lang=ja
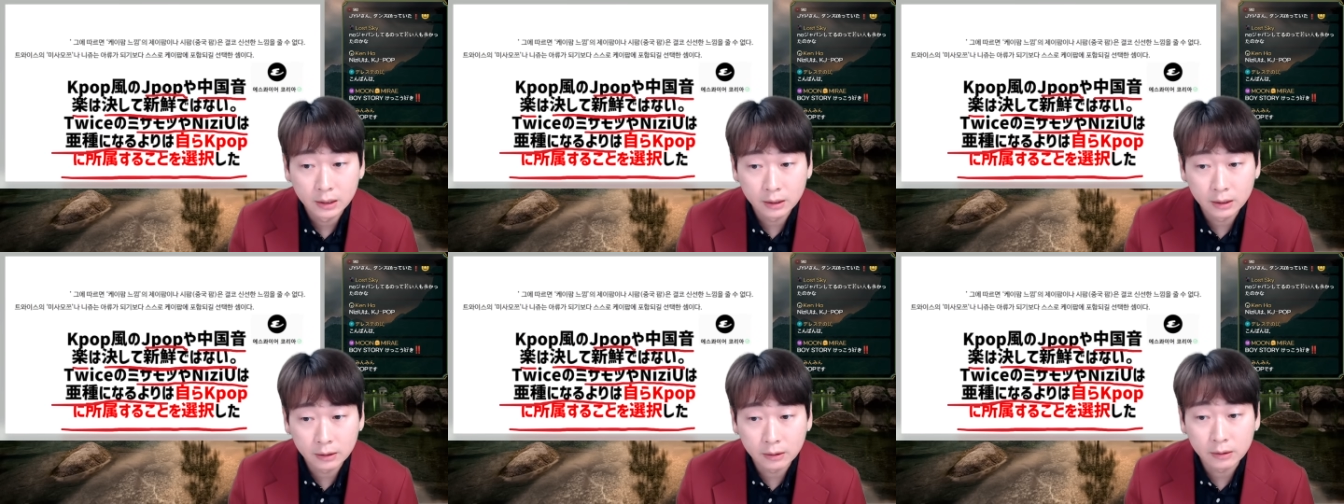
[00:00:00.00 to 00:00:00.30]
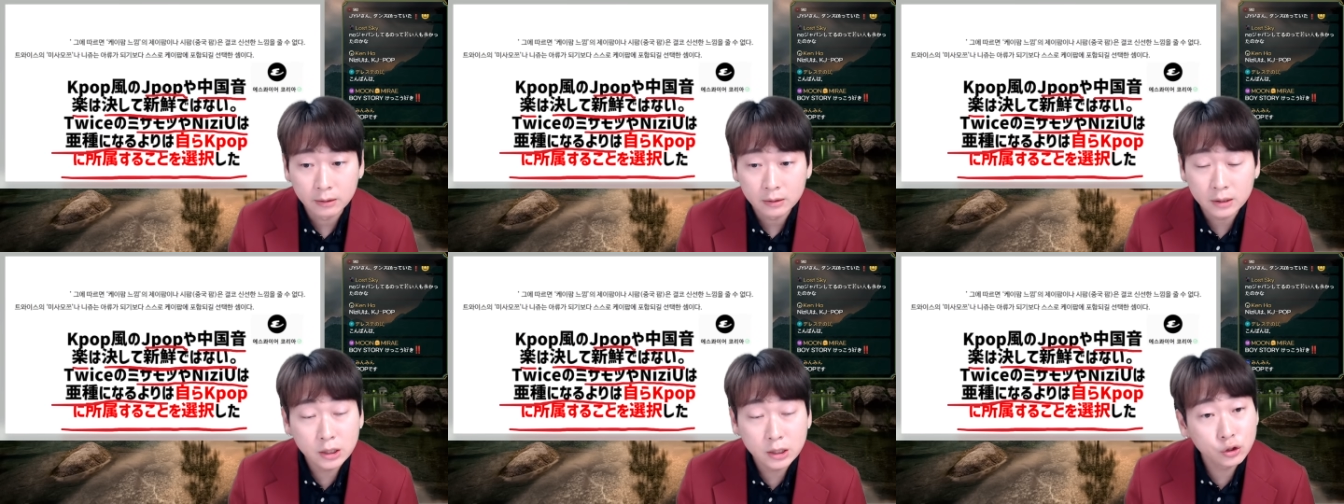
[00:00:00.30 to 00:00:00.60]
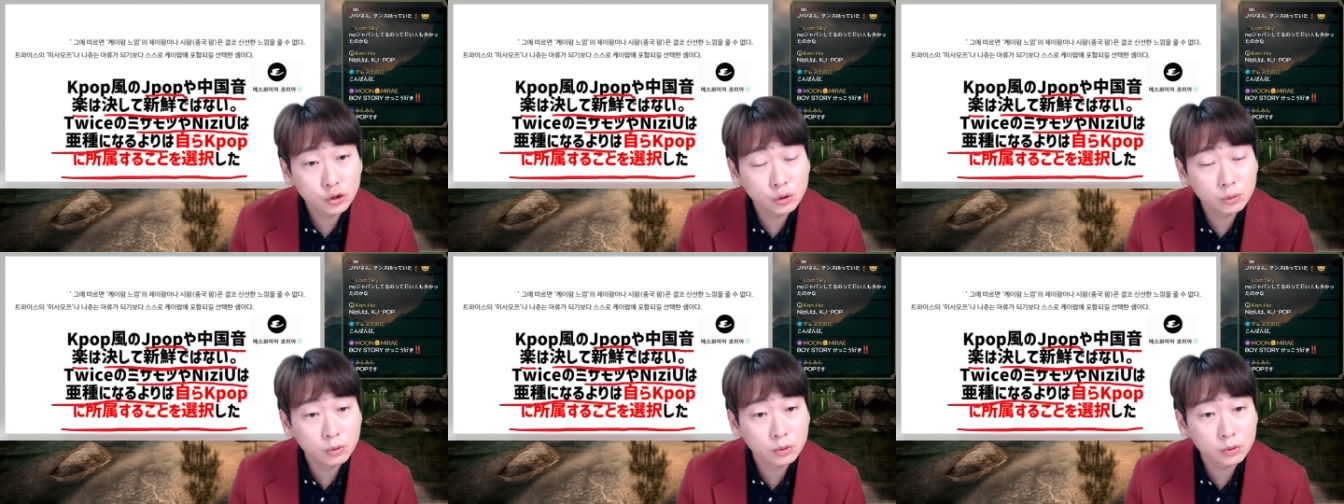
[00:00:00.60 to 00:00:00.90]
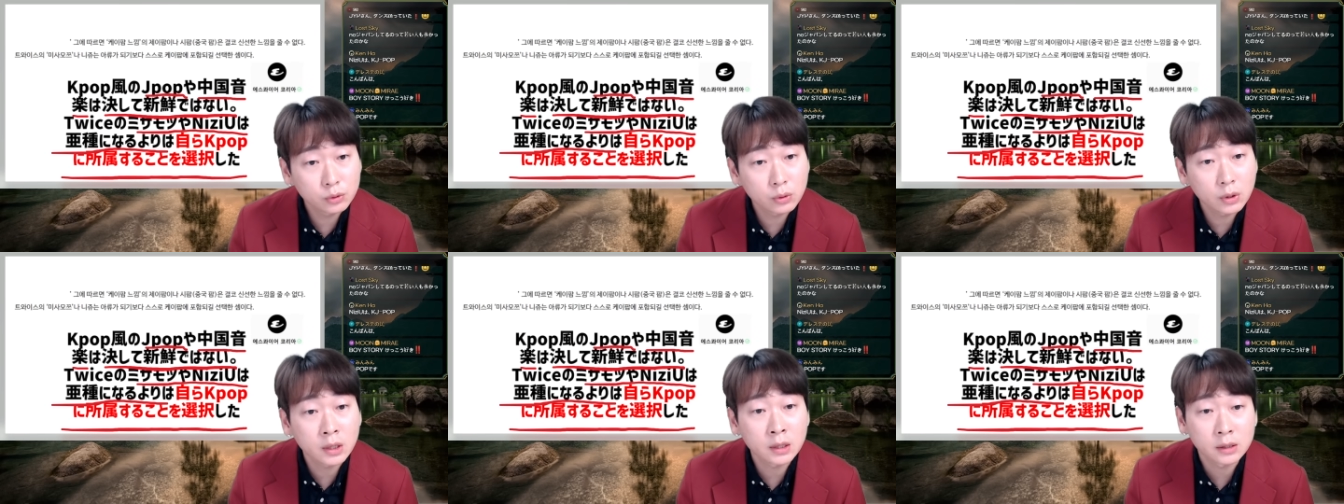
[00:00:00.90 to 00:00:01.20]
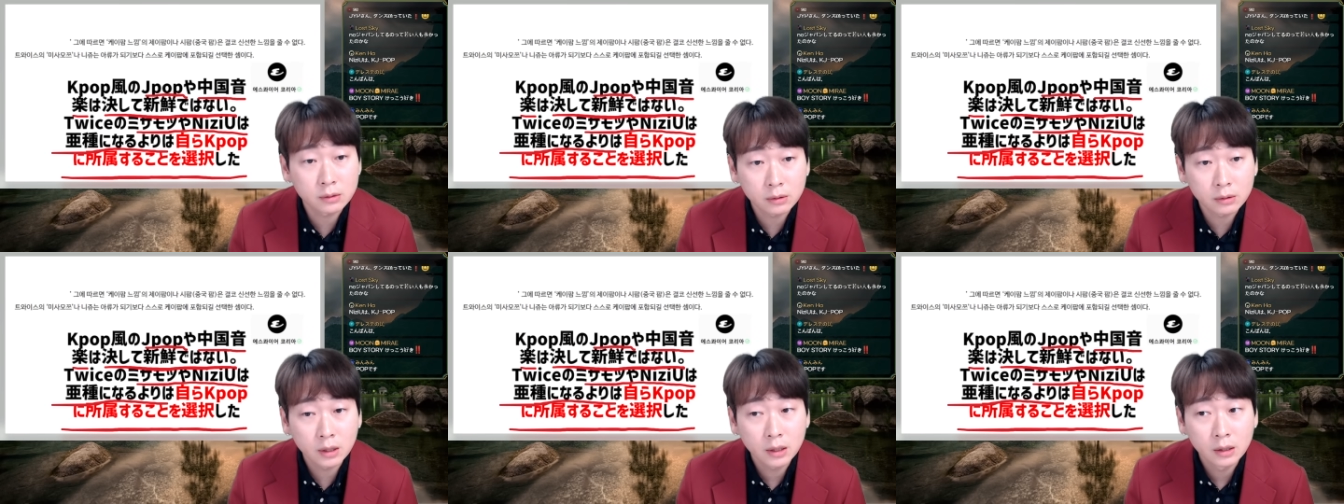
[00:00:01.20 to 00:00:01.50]
うん。Niziuもそうなんで
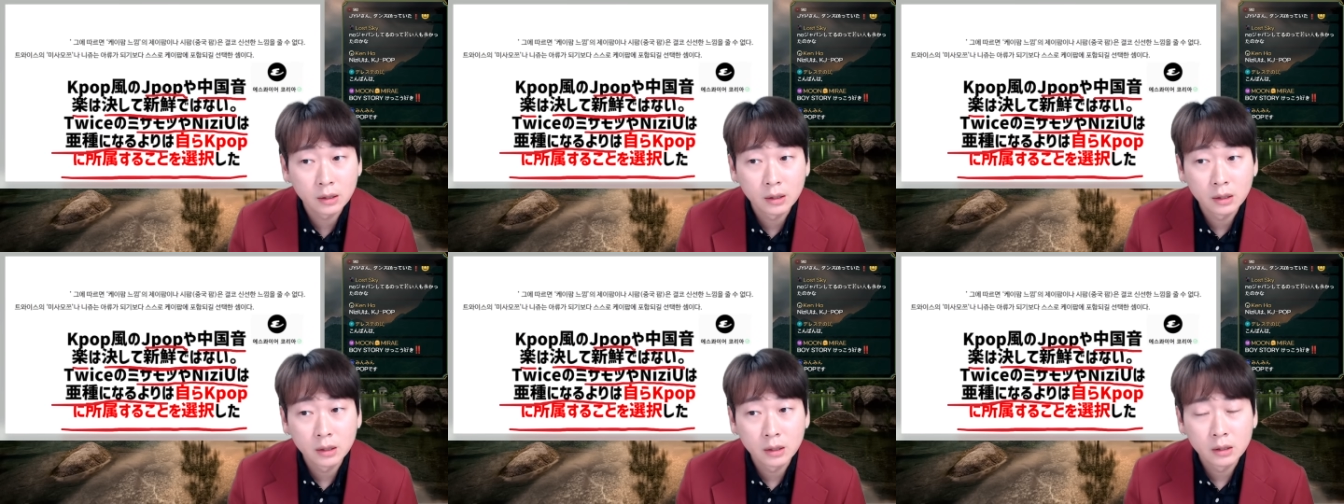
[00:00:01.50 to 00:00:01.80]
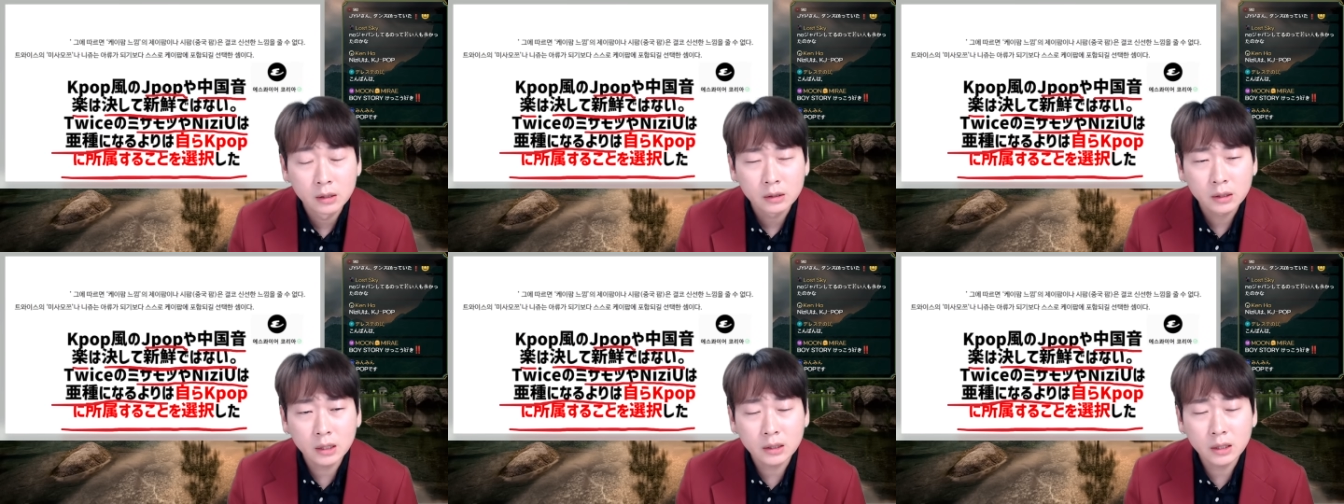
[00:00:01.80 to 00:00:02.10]
すよね。た